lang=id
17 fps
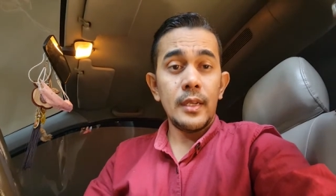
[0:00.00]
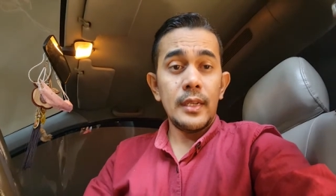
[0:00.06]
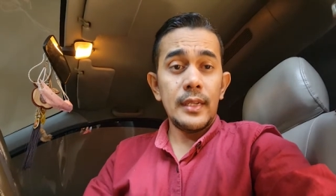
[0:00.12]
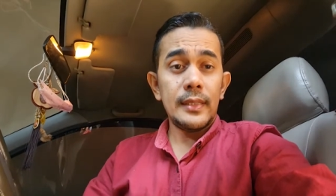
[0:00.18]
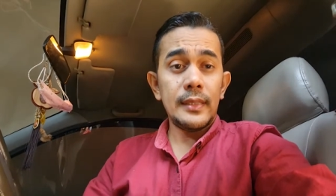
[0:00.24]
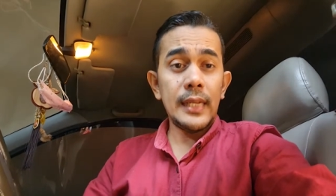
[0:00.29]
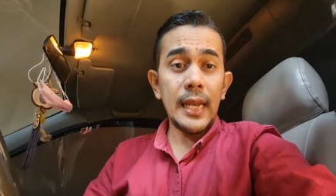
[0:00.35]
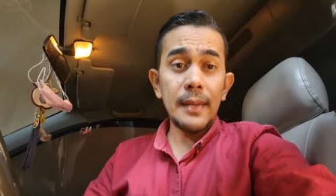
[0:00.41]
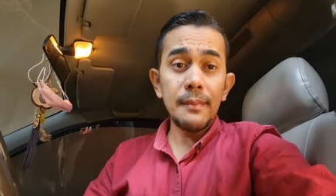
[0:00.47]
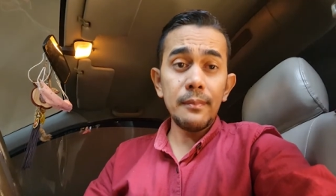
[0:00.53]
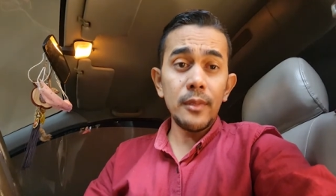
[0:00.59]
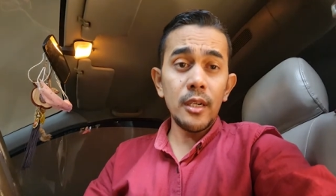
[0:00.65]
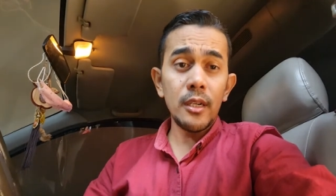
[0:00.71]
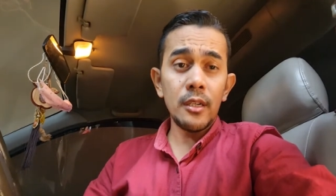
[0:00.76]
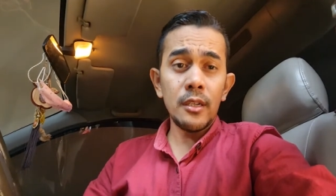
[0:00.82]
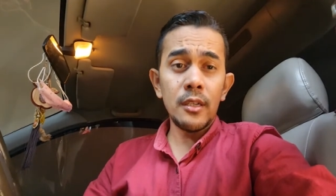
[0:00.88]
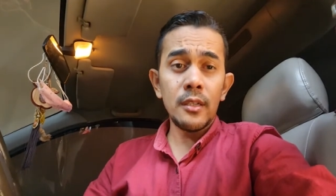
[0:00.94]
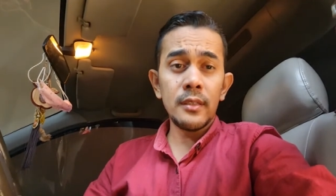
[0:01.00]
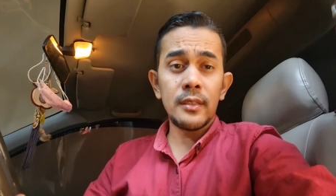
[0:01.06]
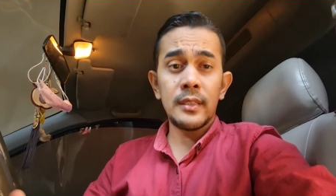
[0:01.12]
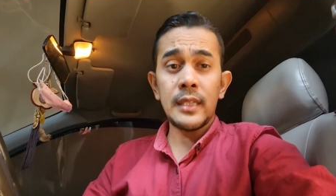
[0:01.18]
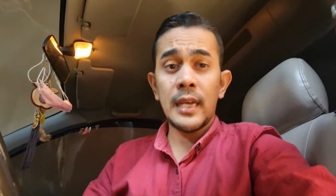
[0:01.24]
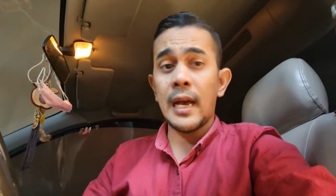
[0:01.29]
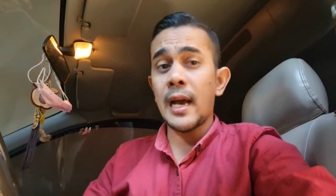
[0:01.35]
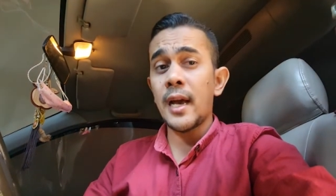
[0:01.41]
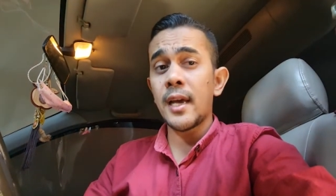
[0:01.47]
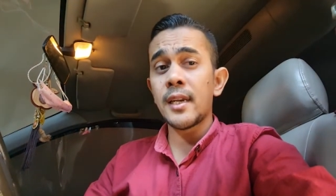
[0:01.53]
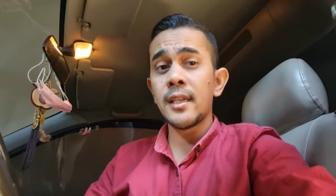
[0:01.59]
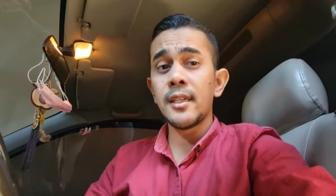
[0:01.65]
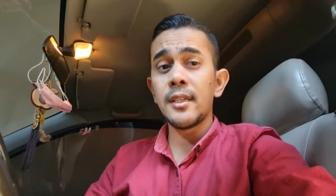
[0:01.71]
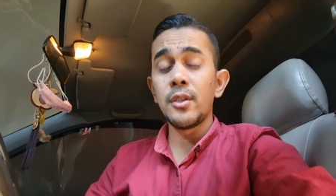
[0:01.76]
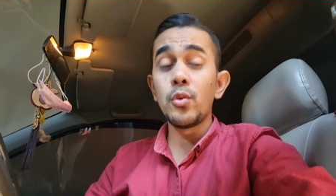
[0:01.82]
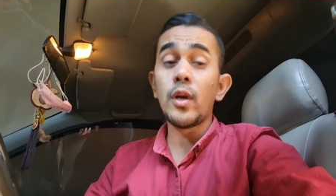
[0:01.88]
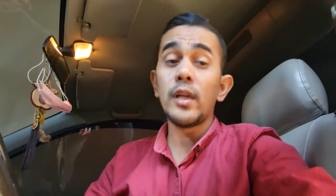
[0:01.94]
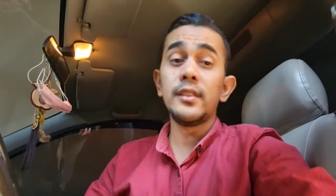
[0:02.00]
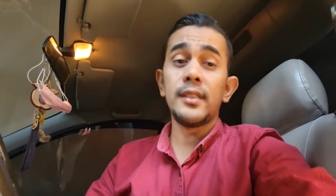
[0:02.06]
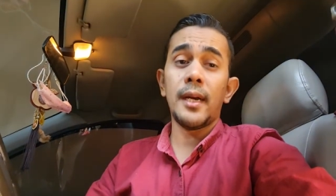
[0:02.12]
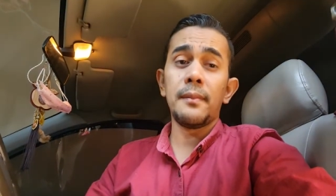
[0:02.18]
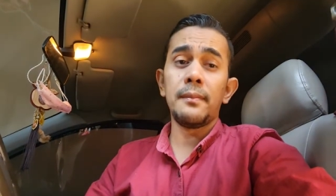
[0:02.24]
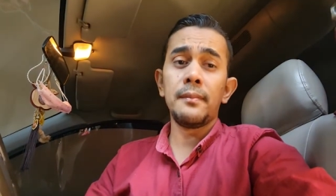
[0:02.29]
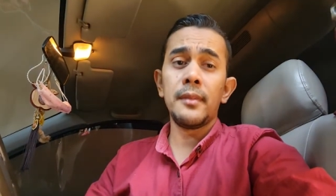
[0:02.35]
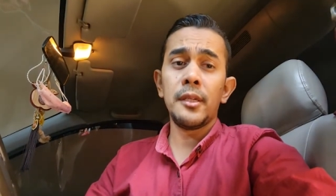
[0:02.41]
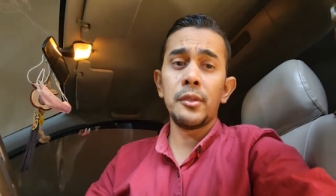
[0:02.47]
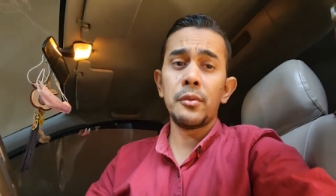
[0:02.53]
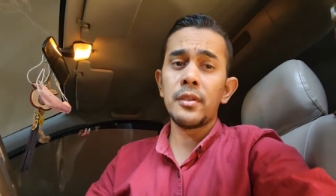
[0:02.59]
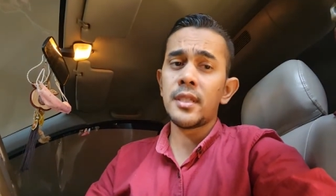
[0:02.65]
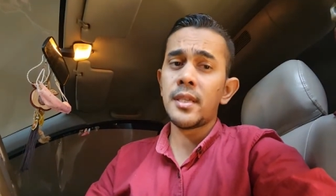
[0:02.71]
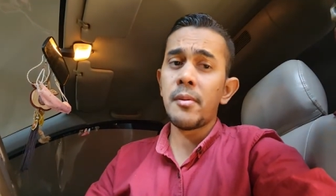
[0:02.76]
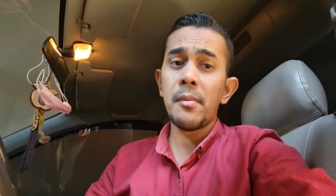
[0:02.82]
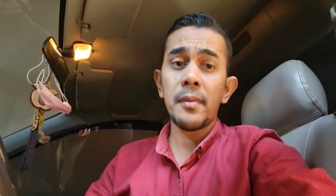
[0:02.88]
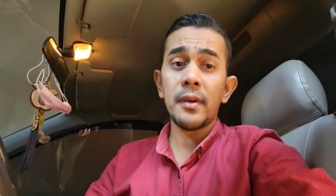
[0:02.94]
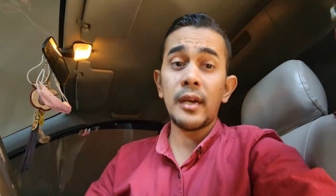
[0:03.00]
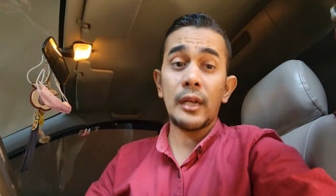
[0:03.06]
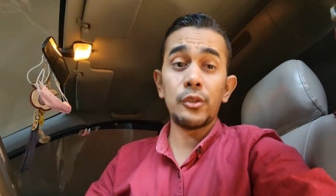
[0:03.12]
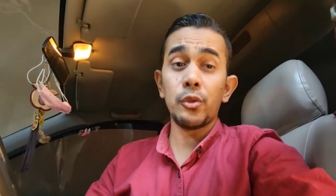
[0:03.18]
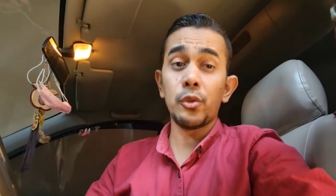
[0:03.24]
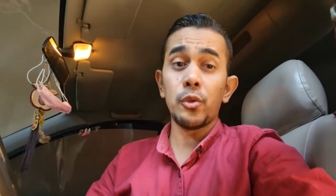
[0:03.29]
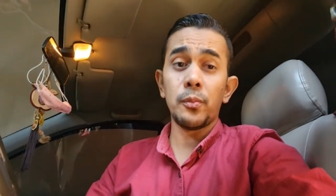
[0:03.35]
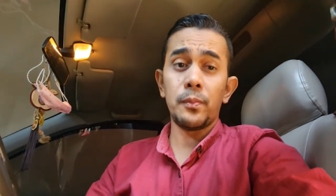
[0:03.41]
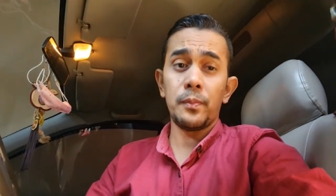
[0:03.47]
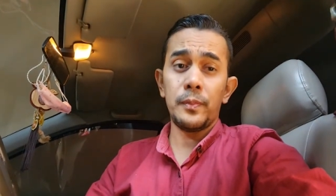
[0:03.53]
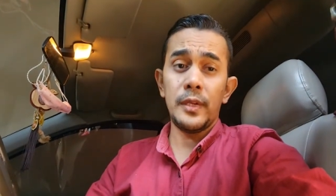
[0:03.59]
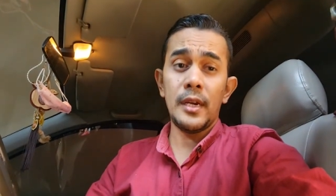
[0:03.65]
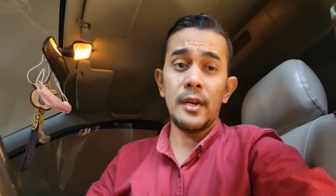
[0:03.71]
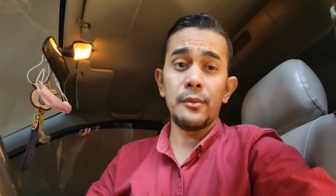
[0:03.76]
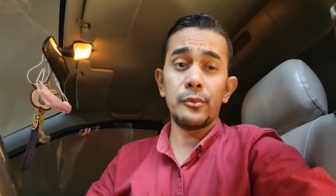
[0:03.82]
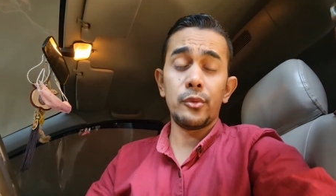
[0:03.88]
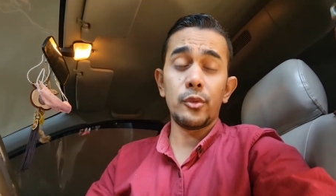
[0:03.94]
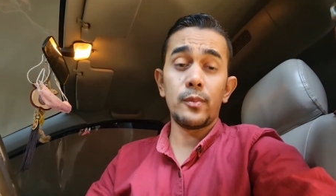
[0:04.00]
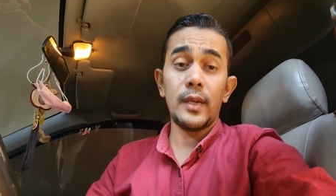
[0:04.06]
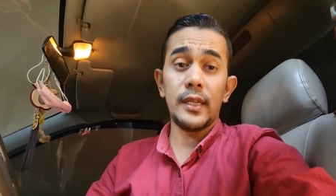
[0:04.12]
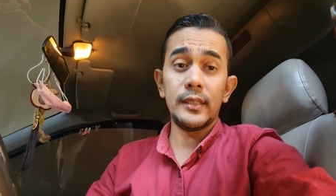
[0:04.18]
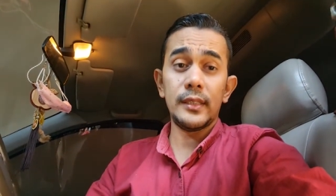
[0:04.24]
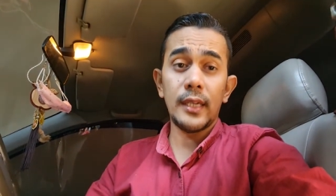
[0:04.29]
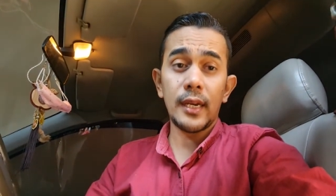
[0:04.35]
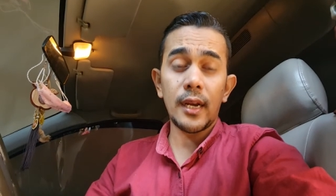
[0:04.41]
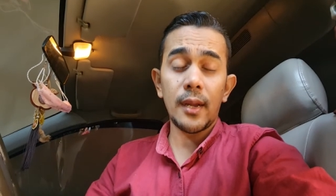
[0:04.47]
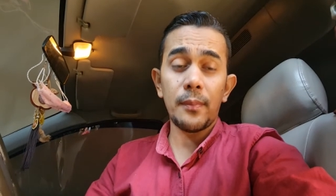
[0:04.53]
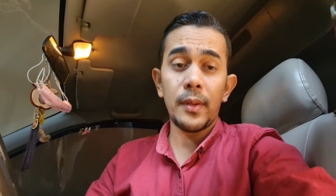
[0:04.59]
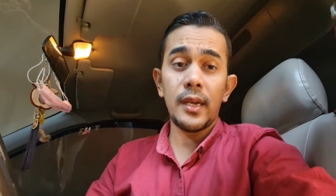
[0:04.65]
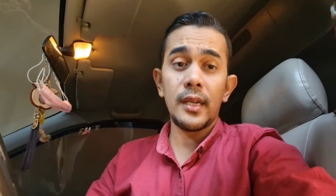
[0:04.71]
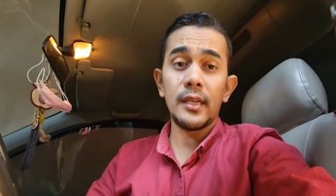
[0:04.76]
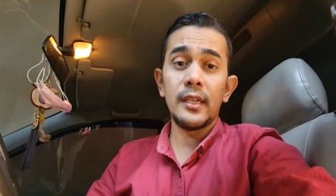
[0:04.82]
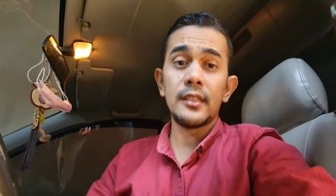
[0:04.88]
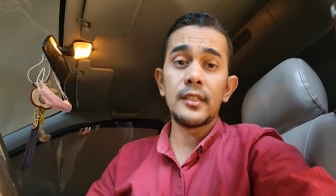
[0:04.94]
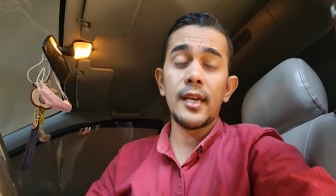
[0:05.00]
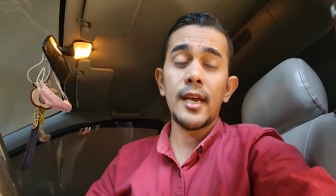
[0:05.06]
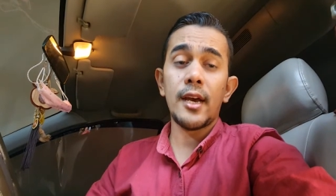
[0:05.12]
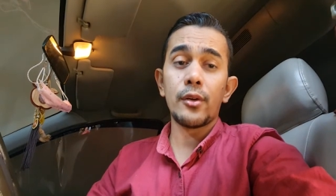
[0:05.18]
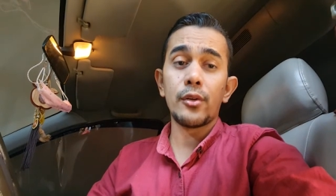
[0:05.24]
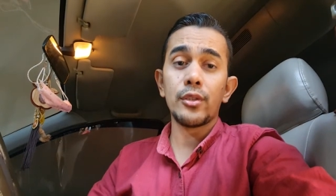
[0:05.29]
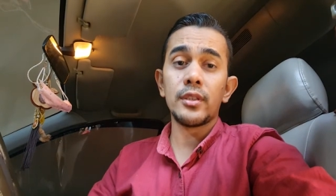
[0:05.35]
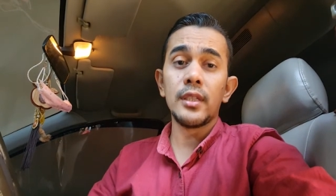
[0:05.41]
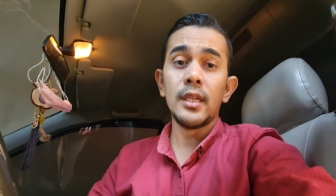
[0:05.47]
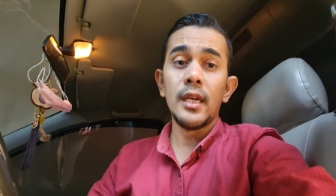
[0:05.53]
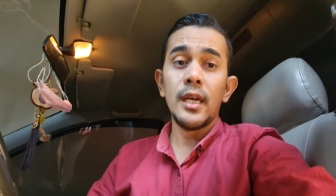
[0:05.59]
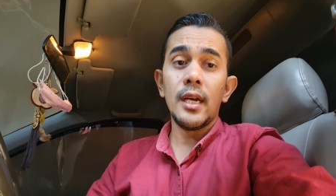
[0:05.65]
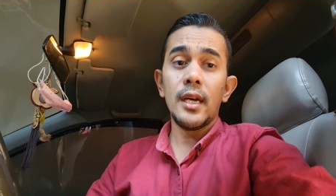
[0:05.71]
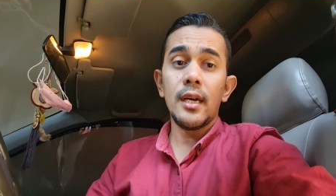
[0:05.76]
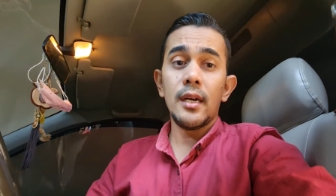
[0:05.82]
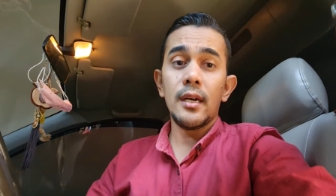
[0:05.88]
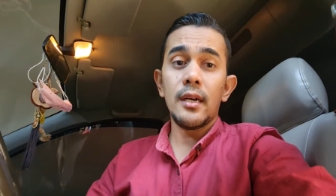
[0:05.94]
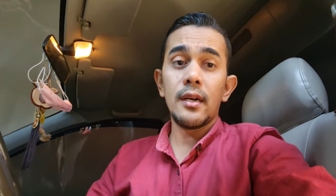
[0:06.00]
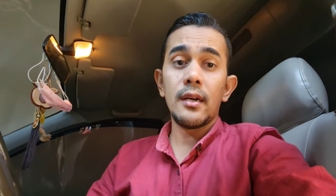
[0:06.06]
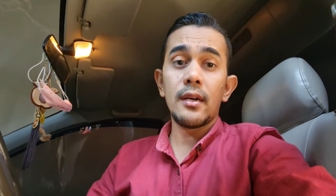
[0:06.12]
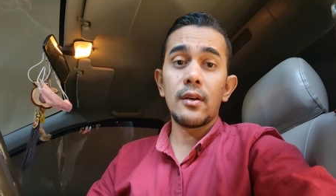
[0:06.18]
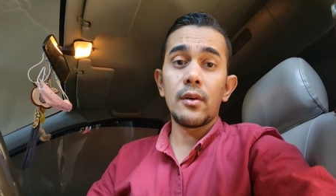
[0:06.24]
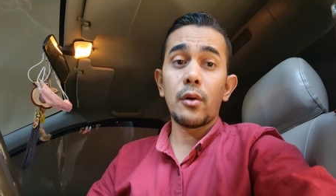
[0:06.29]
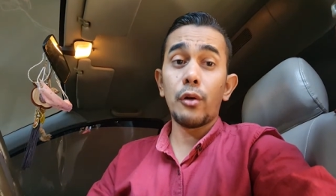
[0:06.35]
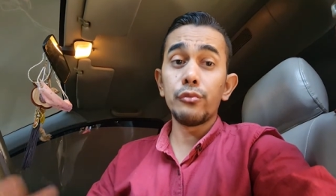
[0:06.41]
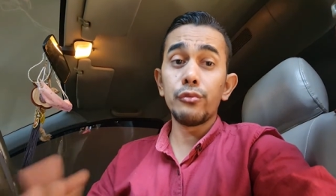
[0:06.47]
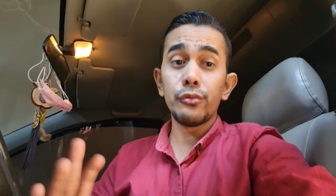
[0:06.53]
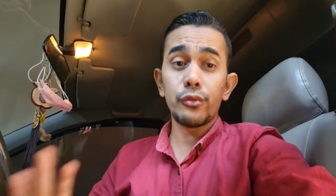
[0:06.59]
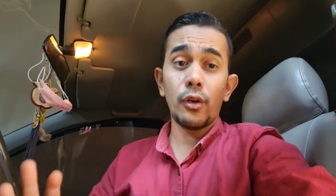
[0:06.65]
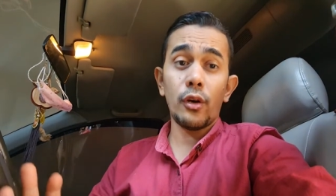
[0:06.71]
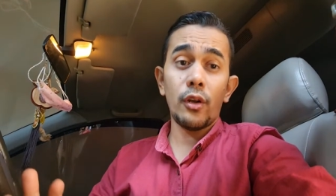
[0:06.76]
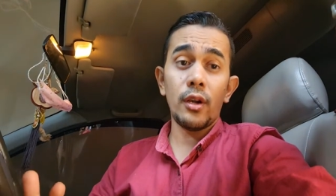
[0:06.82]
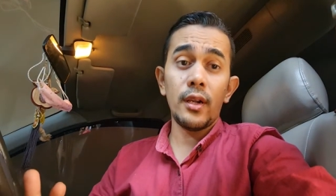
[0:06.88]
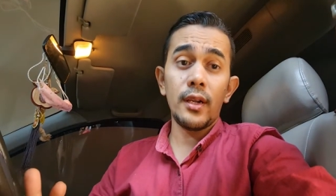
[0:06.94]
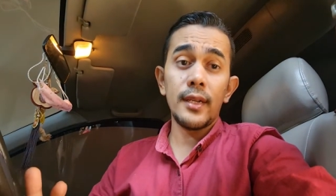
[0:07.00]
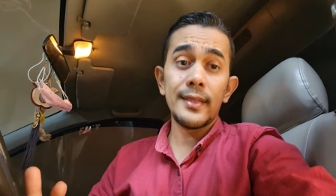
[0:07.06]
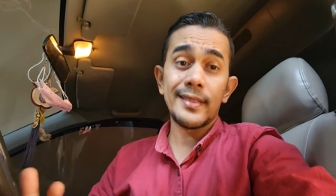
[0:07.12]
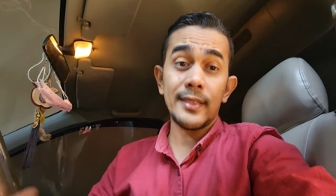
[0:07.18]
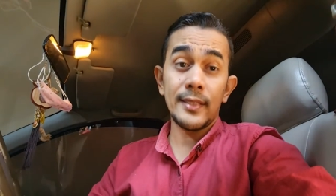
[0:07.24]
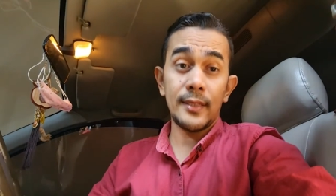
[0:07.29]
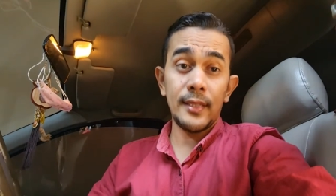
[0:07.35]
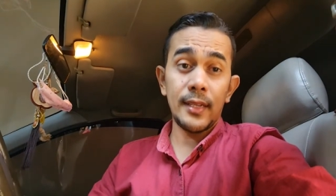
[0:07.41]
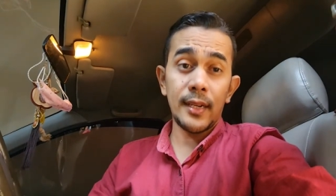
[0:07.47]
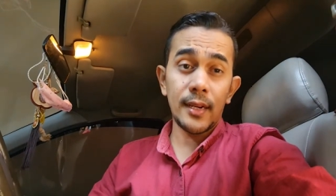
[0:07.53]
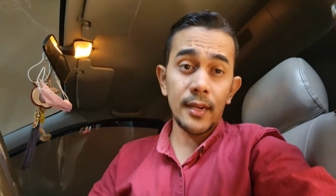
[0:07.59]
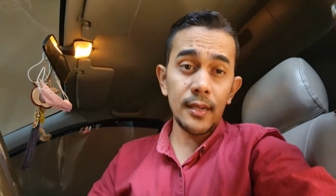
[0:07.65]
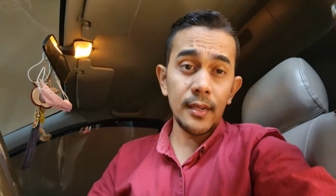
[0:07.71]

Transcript: Dalam e, sehari dua jam itu rasanya memang enggak cukup ya untuk belajar apalagi saya harus Eh, kontrol setir